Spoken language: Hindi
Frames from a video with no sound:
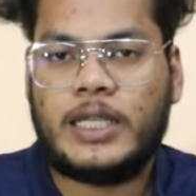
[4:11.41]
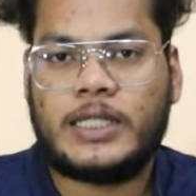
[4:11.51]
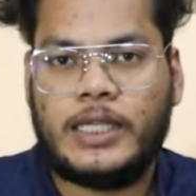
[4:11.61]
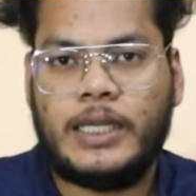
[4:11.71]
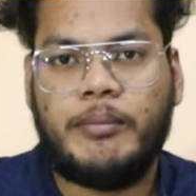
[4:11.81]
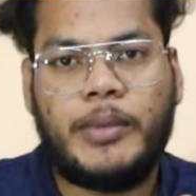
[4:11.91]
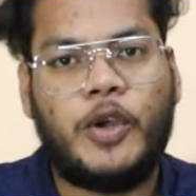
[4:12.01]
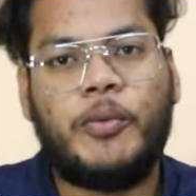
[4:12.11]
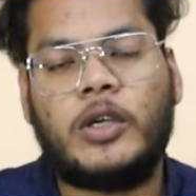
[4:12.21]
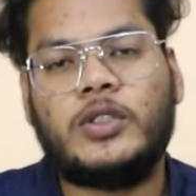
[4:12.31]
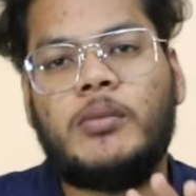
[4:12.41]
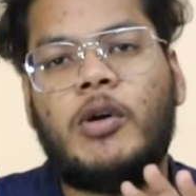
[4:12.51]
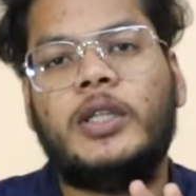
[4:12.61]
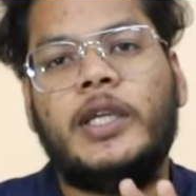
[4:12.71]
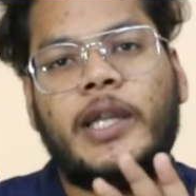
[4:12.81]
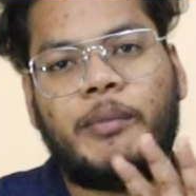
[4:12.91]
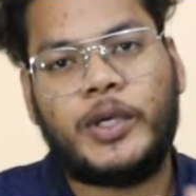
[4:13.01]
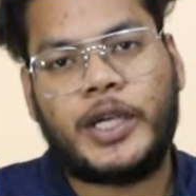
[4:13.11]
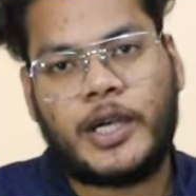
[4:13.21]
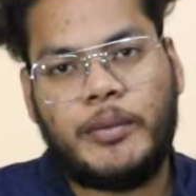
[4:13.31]
ऐसा नहीं है ब्रेव ब्राउज़र बहुत ही
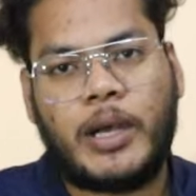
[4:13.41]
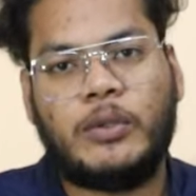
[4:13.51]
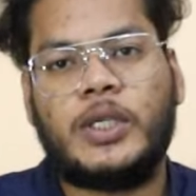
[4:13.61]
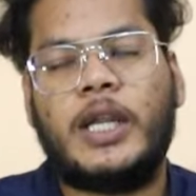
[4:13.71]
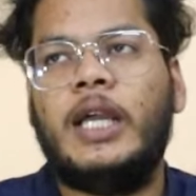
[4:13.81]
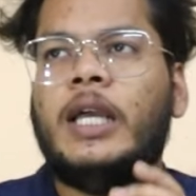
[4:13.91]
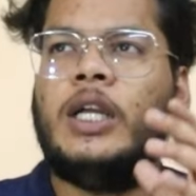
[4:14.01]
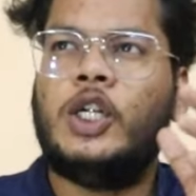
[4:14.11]
रेप्यूटेटेड ब्राउज़र है